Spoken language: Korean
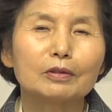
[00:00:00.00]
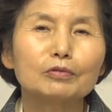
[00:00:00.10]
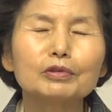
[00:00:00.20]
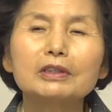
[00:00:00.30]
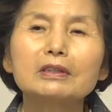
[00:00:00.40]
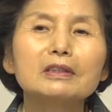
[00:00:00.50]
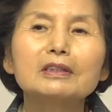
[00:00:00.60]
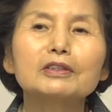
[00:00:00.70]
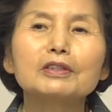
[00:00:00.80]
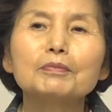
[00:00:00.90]
우리들은
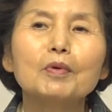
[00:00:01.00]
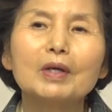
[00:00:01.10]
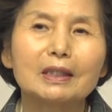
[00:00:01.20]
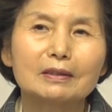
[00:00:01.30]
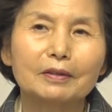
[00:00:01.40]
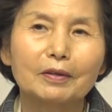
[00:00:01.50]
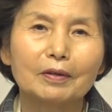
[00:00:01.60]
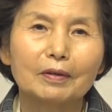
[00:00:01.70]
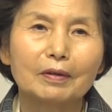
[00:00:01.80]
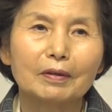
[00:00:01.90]
이것을 몰랐어요.
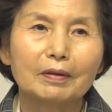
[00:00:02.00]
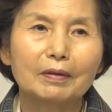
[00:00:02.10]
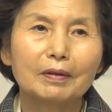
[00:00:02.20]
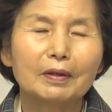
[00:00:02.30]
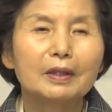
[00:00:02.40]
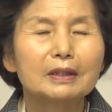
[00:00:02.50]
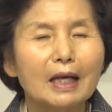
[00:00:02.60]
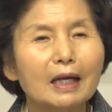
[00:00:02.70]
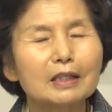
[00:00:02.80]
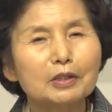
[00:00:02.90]

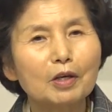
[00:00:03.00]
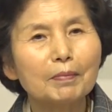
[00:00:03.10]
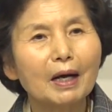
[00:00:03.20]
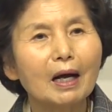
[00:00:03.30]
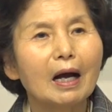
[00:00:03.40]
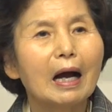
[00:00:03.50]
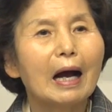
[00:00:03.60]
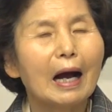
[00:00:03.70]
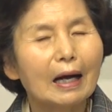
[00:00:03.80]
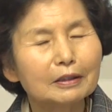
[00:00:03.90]
내가 설마
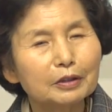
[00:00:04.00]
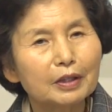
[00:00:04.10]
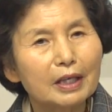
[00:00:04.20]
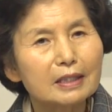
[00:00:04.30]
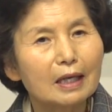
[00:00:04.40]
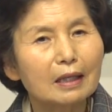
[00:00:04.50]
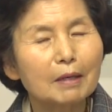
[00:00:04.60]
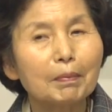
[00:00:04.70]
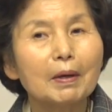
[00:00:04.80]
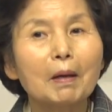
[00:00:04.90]
악령의
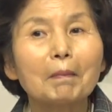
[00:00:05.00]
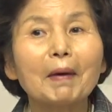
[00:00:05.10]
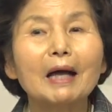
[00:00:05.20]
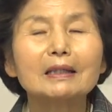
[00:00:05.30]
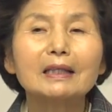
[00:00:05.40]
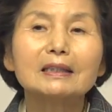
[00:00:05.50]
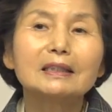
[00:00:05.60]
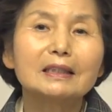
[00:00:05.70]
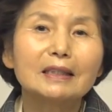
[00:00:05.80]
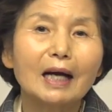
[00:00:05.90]
제안을
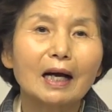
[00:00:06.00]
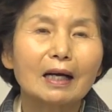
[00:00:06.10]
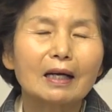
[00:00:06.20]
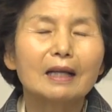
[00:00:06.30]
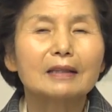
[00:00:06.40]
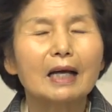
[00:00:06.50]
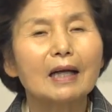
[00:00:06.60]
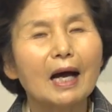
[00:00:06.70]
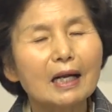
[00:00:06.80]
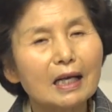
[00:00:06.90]
받아들이랴? 나는
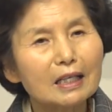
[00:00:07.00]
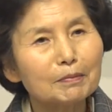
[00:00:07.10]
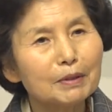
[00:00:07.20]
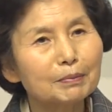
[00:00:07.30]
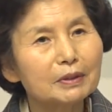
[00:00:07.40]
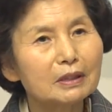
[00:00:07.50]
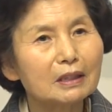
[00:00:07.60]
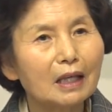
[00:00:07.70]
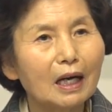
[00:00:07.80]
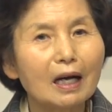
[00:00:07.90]
하나님을
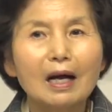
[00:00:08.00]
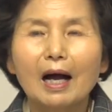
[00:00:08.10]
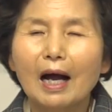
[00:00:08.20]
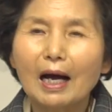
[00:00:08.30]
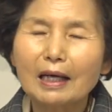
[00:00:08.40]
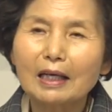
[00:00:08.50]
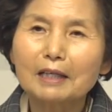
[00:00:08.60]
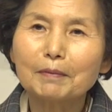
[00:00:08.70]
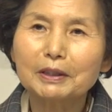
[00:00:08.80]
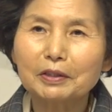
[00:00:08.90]
믿으니까
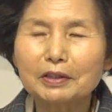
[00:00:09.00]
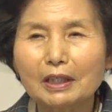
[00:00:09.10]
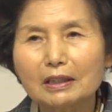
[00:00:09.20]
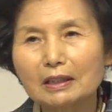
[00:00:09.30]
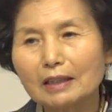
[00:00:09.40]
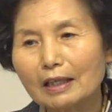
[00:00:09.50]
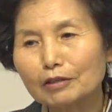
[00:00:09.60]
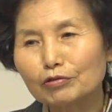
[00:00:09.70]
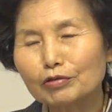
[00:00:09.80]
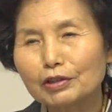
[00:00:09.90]
하나님의 천사들이
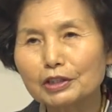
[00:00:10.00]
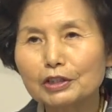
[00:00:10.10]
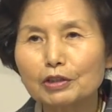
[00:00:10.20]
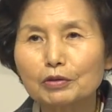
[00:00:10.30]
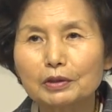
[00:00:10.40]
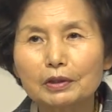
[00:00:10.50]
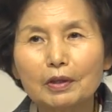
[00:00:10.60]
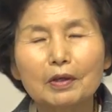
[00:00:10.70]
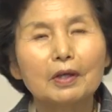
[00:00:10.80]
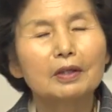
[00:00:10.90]
나를 둘러
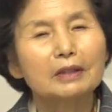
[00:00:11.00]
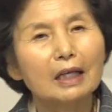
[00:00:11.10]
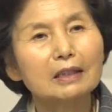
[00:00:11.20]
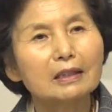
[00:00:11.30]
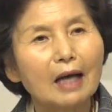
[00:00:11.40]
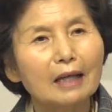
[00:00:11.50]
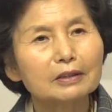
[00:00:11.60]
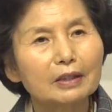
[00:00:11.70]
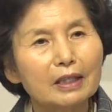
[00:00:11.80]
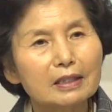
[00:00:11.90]
진쳐줘서 나는
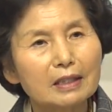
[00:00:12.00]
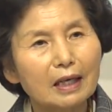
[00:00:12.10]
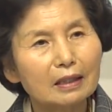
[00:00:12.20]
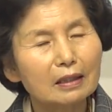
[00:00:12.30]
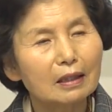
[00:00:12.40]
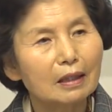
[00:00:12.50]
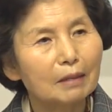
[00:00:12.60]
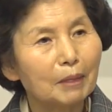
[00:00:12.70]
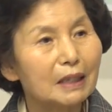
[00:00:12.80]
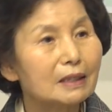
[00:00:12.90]
악령의 제안을
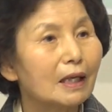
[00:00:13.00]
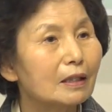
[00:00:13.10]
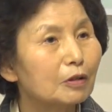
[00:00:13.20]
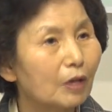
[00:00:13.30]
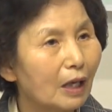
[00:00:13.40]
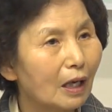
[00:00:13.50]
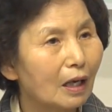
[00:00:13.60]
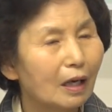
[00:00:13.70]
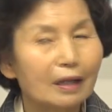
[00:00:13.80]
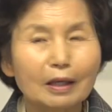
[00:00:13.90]
받지 않을 거야
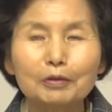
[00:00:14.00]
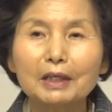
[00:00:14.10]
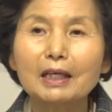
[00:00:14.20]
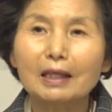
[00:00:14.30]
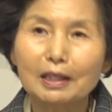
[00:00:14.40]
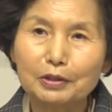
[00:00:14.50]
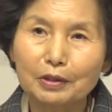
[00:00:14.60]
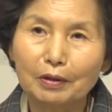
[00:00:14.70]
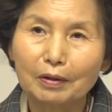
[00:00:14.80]
라고 생각했죠.